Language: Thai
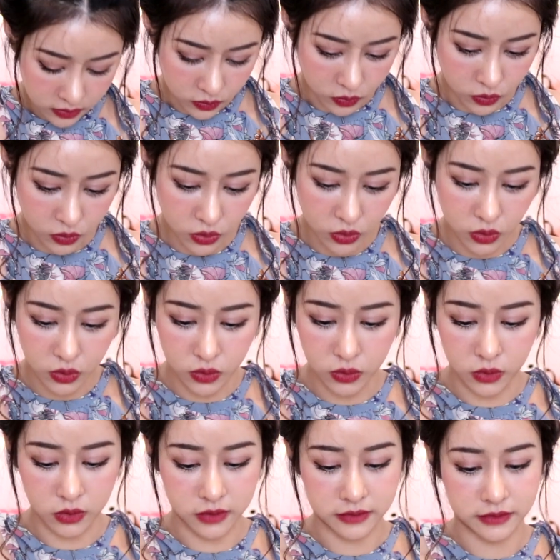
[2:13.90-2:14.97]
อู้
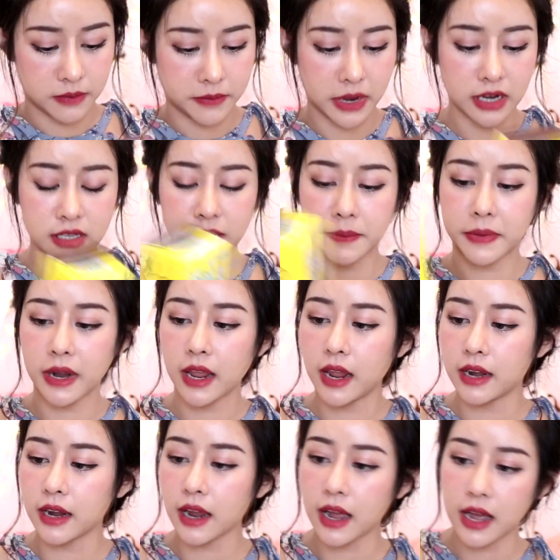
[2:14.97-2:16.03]
เป็นสเปร
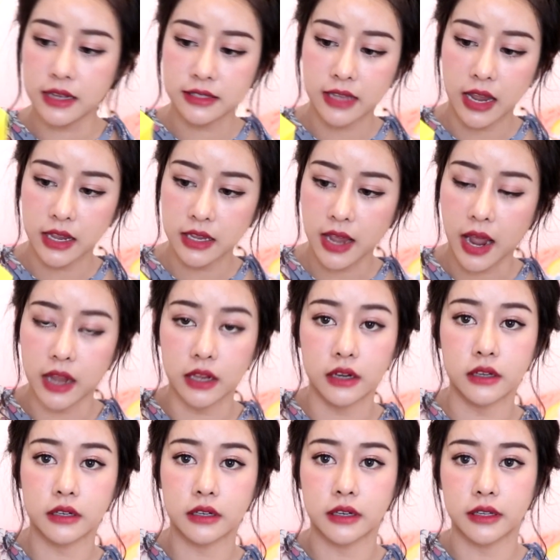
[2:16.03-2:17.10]
ย์นะคะไซส์ใหญ่
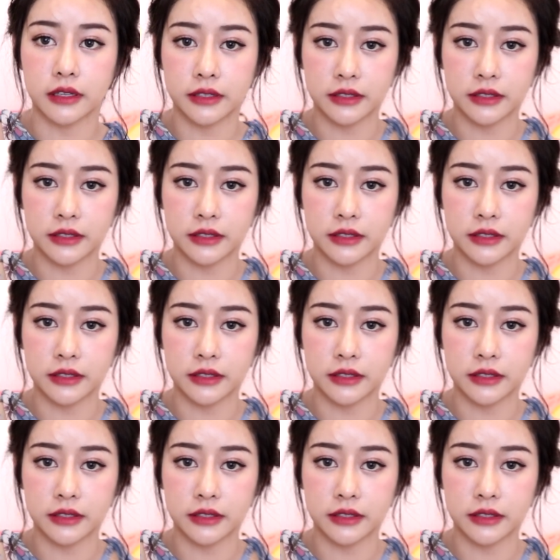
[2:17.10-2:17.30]
เลย